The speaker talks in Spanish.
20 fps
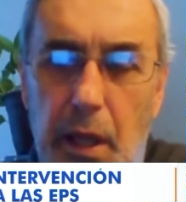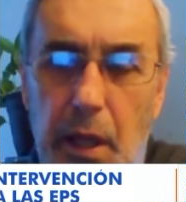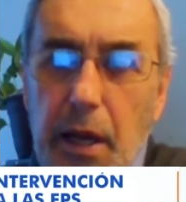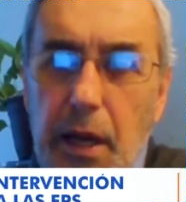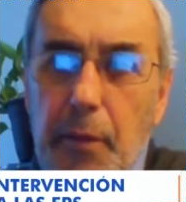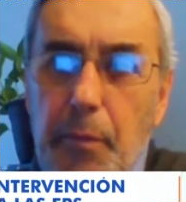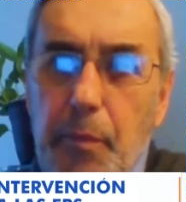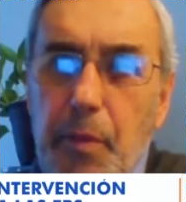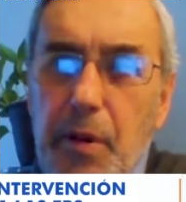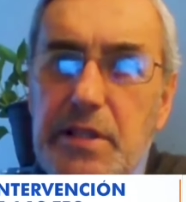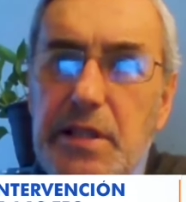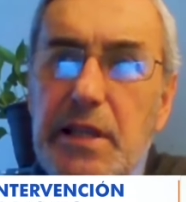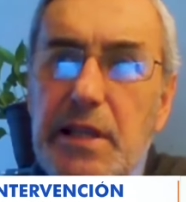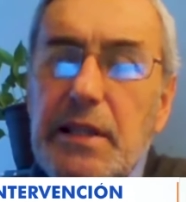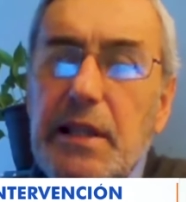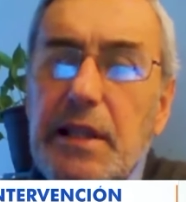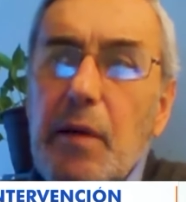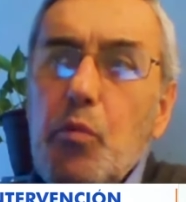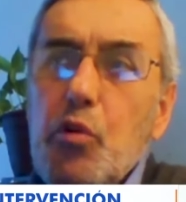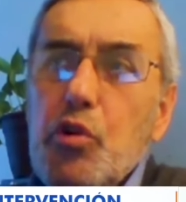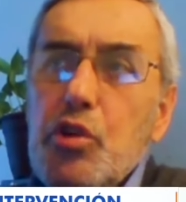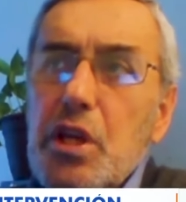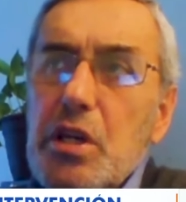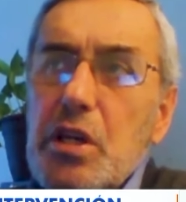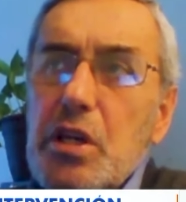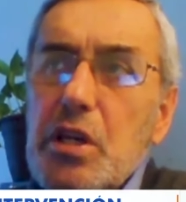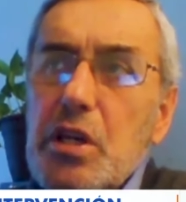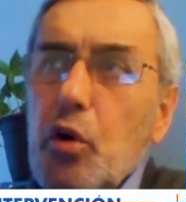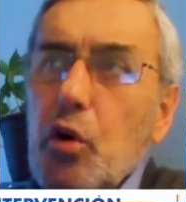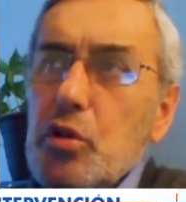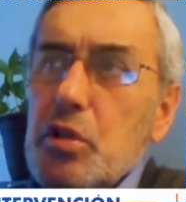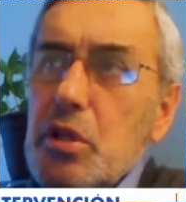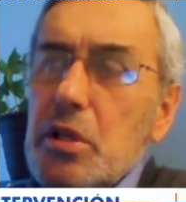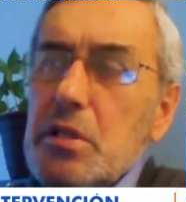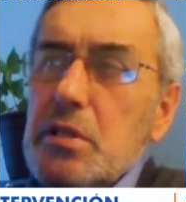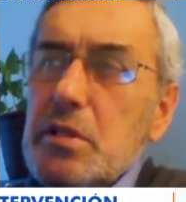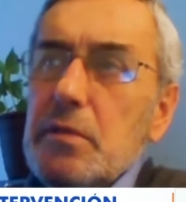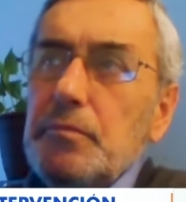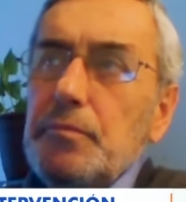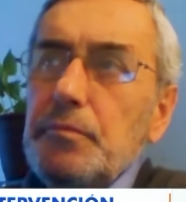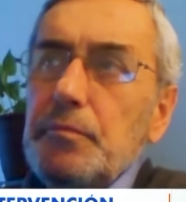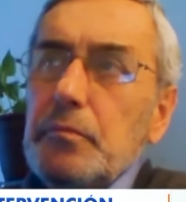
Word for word: Representa muchas cosas.